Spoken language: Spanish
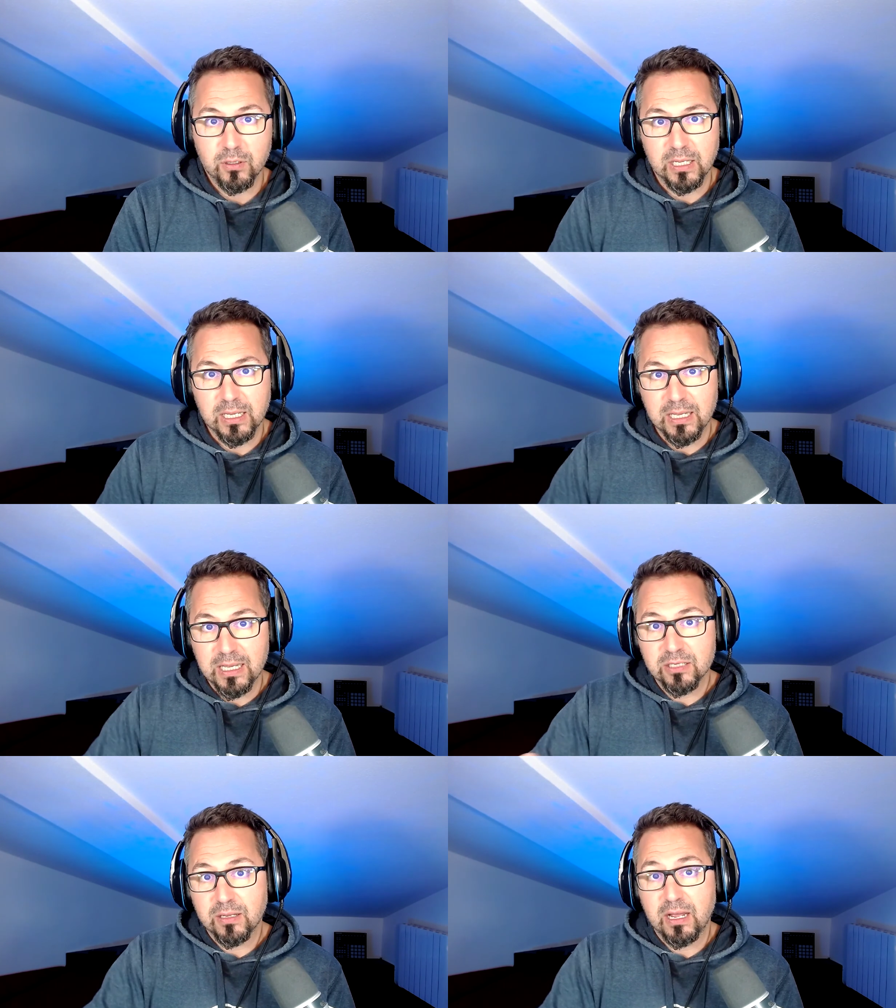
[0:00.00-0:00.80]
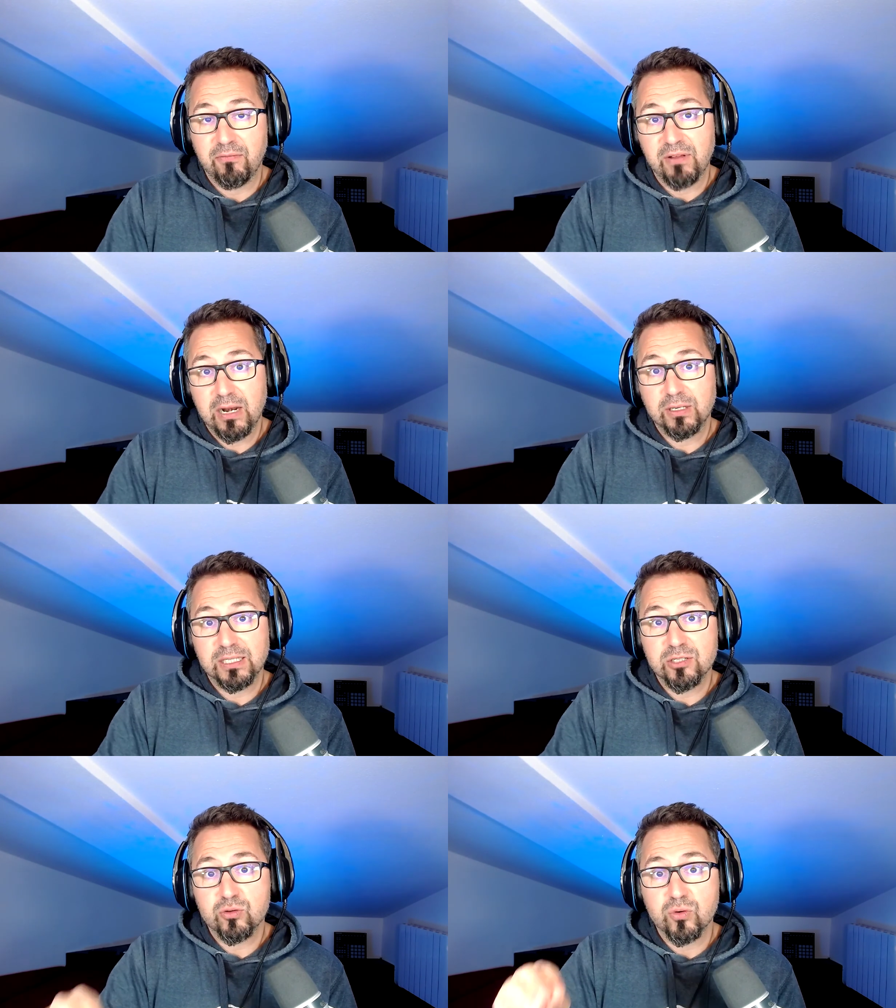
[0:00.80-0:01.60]
eh, Y es, al final lo que
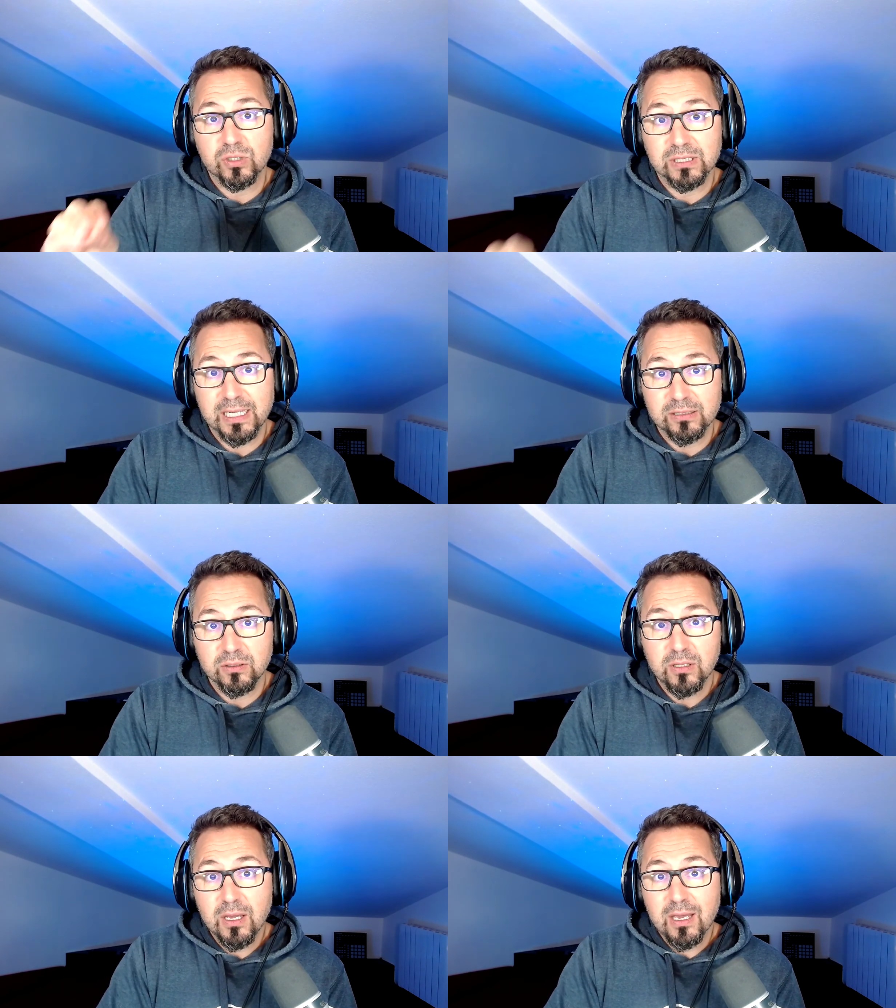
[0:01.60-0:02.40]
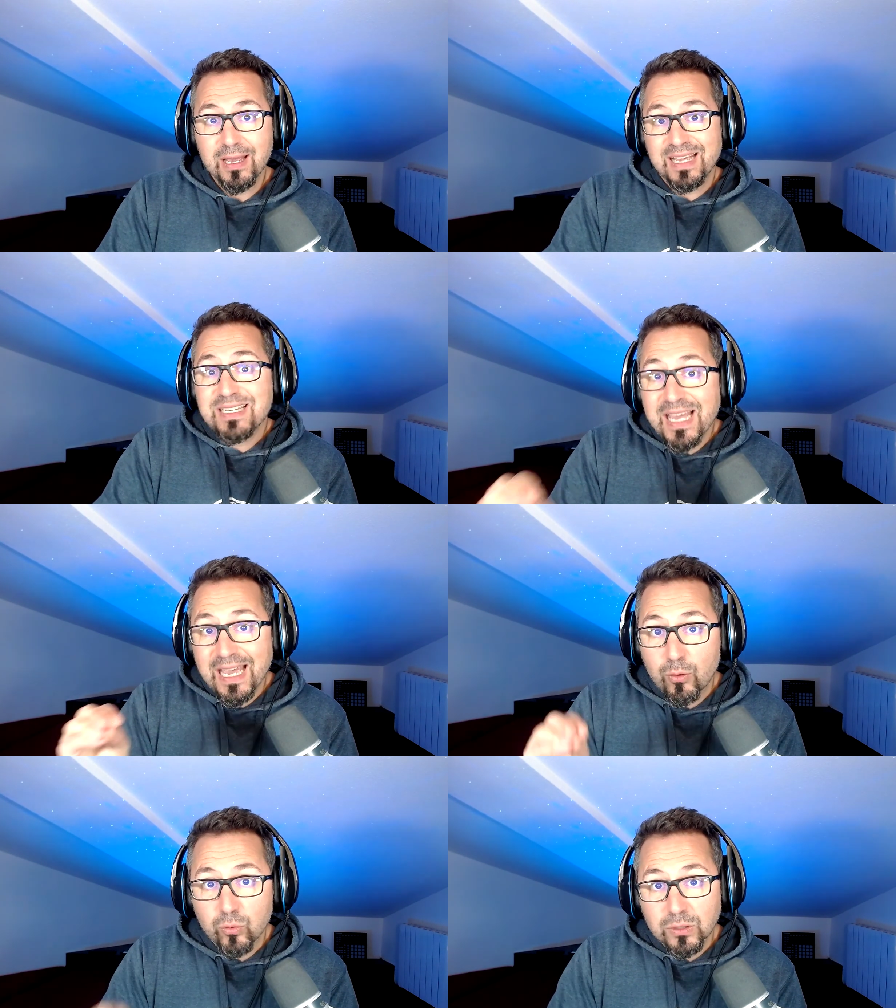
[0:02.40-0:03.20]
tienes es un contrato que es
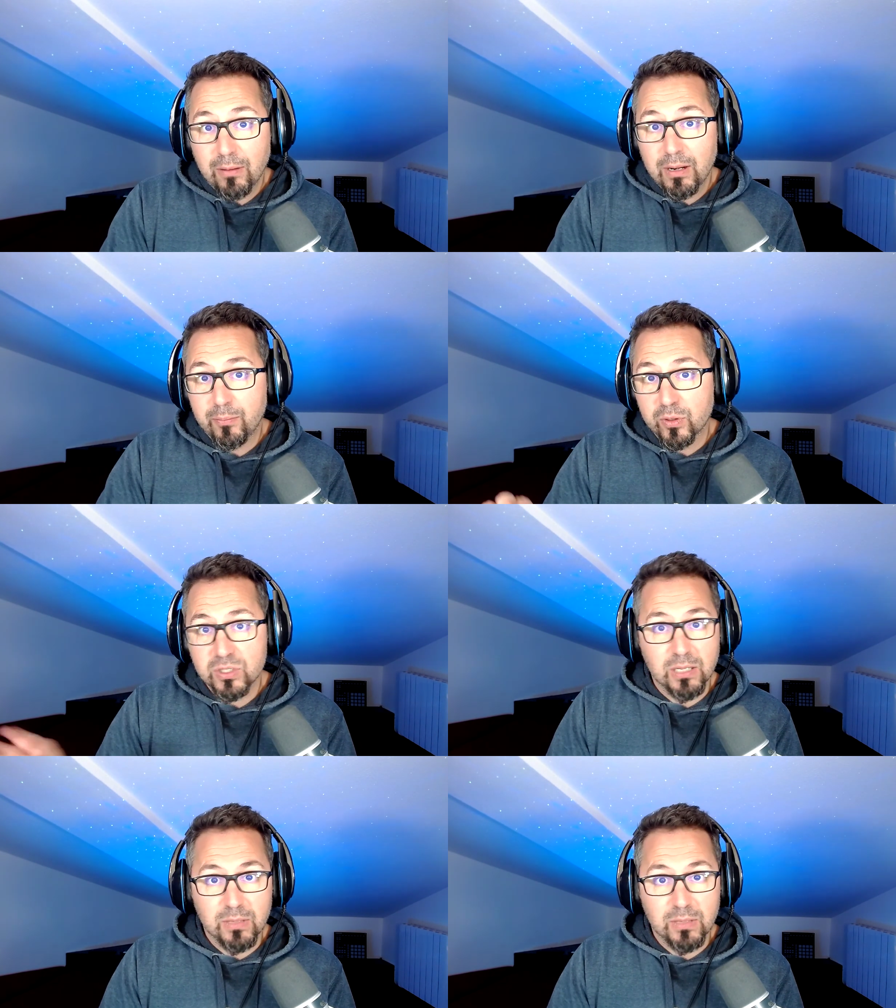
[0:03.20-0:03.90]
ejecutable por sí